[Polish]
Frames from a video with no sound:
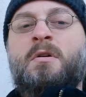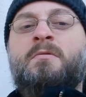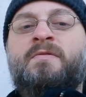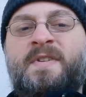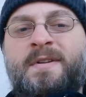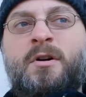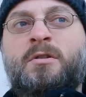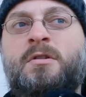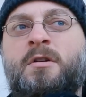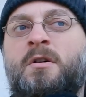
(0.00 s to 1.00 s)

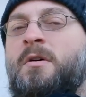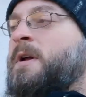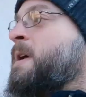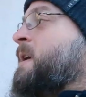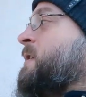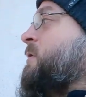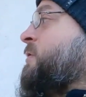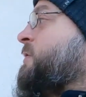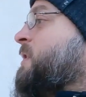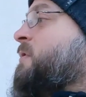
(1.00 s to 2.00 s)
wilgotno i
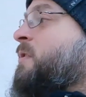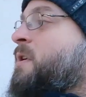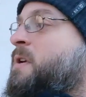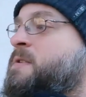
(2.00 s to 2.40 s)
do tego